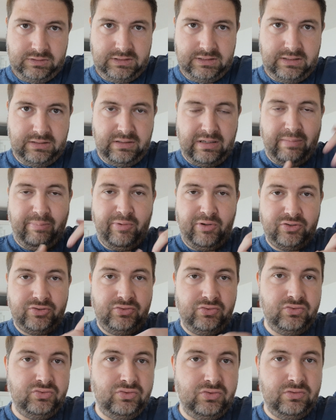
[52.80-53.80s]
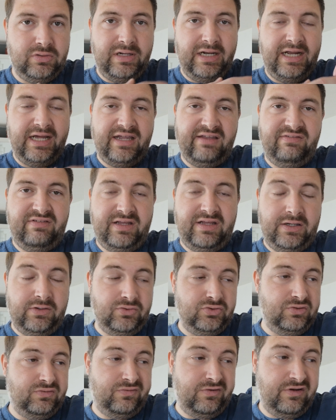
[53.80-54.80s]
c'est la portion de la
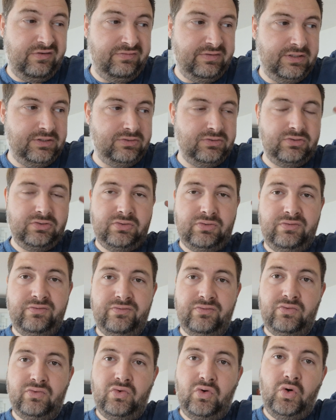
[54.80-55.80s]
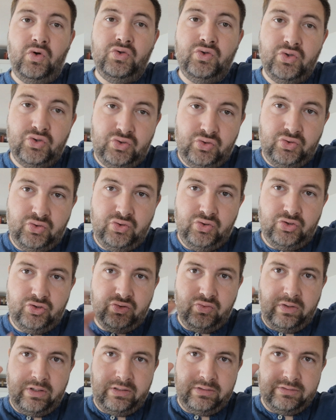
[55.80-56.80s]
rivière ou du fleuve qui se trouve au-dessus de
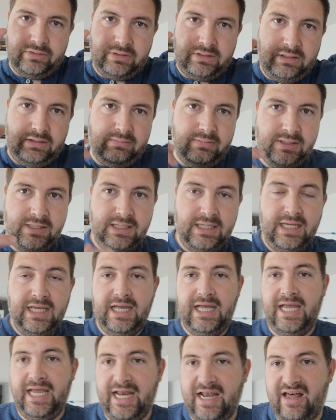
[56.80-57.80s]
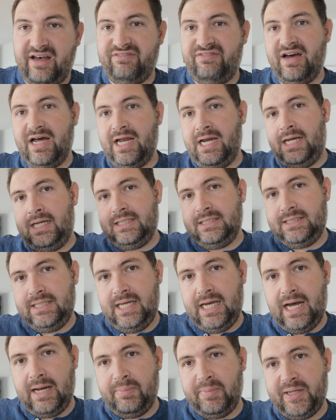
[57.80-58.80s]
toi, entre guillemets. Et l'aval,
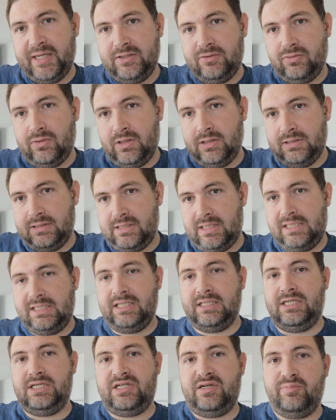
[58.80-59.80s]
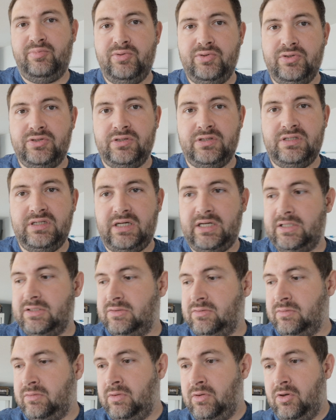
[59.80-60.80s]
c'est après toi, c'est-à-dire déjà plus en
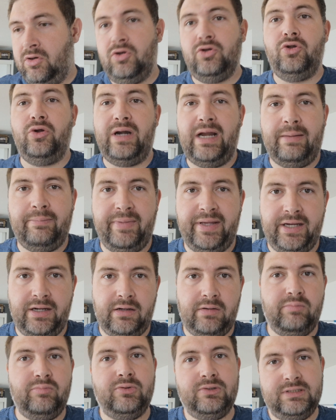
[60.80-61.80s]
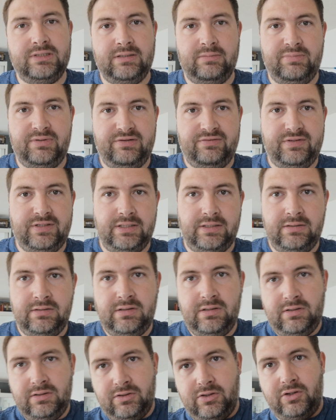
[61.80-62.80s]
direction de la mer, pour simplifier,
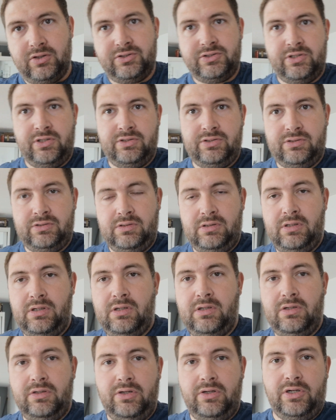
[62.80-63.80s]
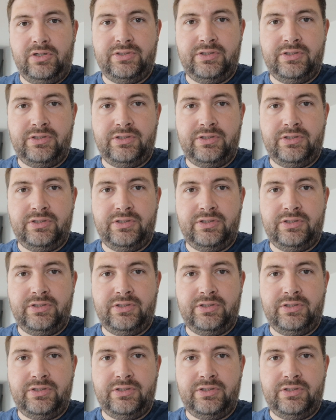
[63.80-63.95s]
dans le sens, dans